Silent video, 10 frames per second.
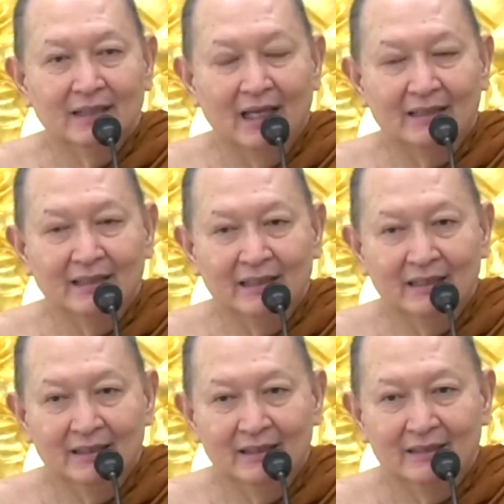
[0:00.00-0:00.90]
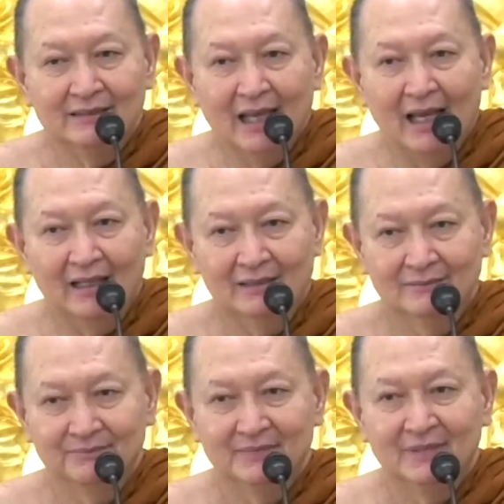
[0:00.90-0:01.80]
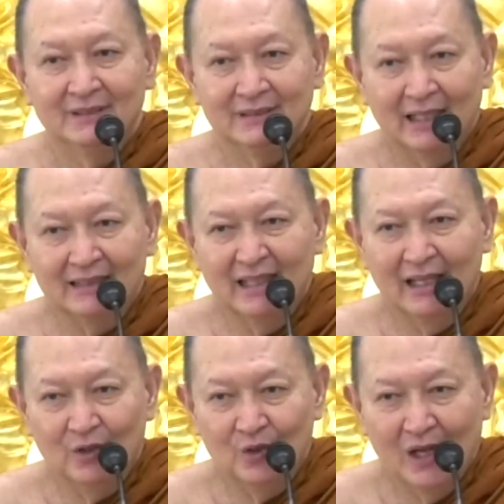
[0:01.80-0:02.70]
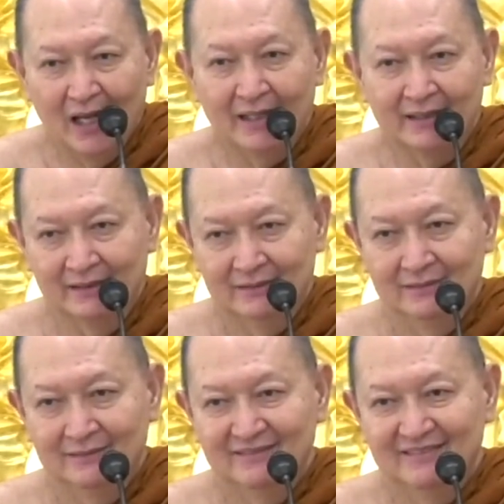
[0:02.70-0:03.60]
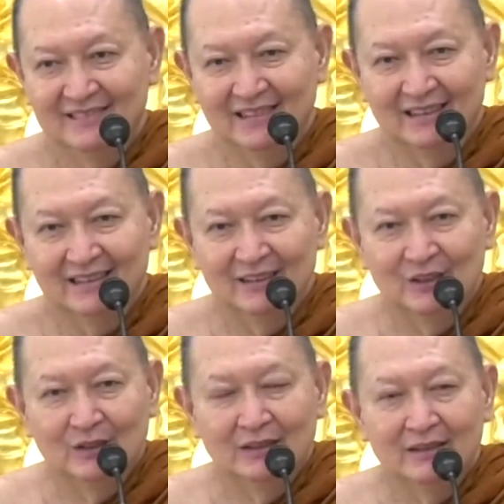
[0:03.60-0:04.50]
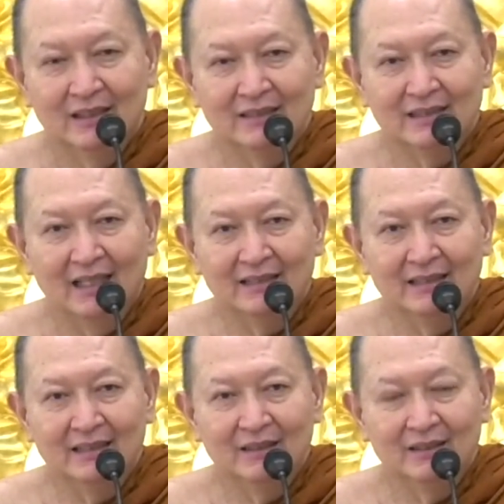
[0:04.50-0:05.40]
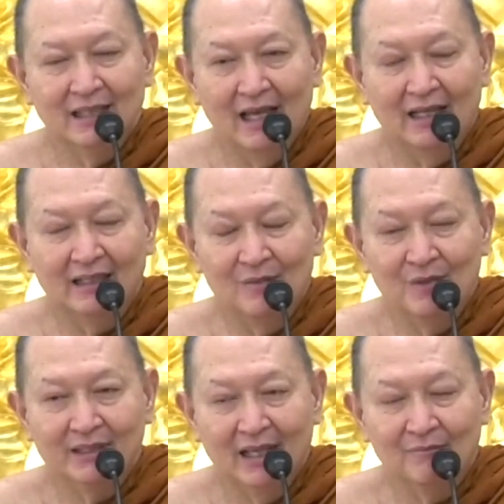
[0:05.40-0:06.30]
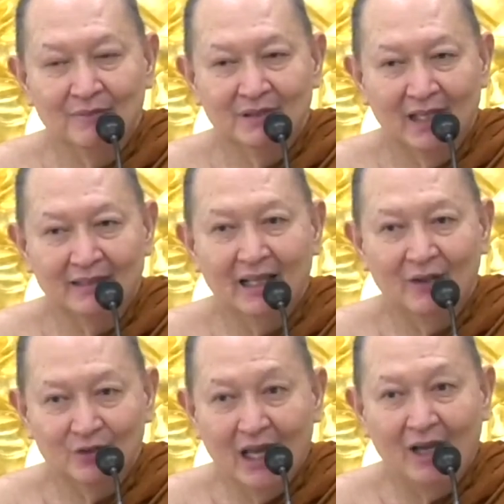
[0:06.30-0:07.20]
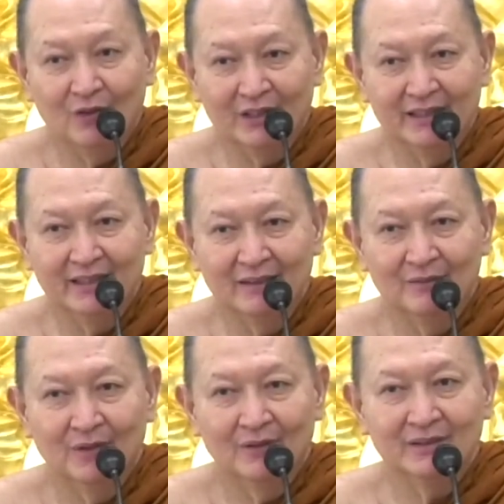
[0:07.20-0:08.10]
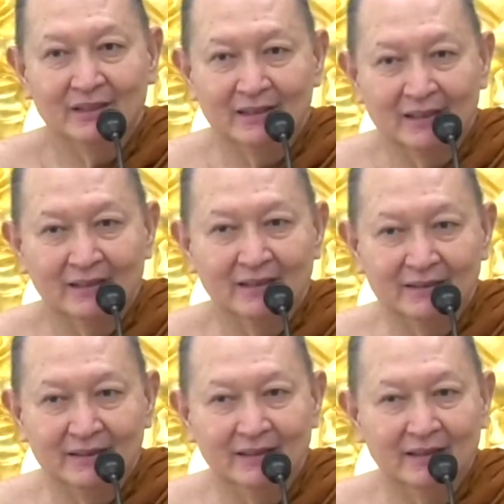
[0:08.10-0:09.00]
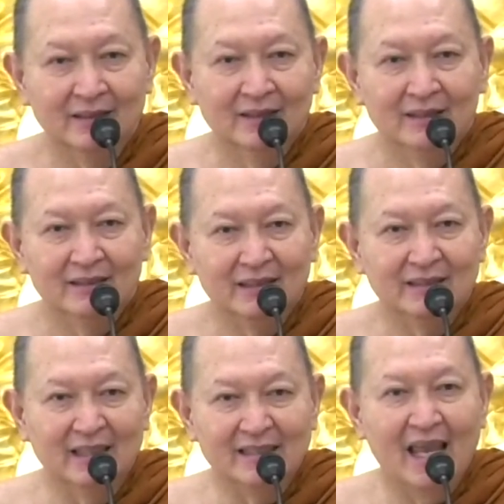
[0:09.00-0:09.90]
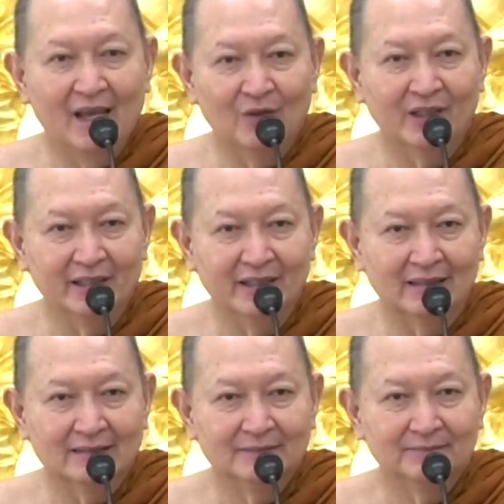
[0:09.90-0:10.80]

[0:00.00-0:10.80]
ชาตินี้ยากชาติหน้าก็ง่ายนะถ้าชาตินี้ยากแล้วไม่ทำ ชาติหน้าก็ยากกว่านี้อีก เพราะจิตจะเคยชินที่จะแย่กว่านี้อีก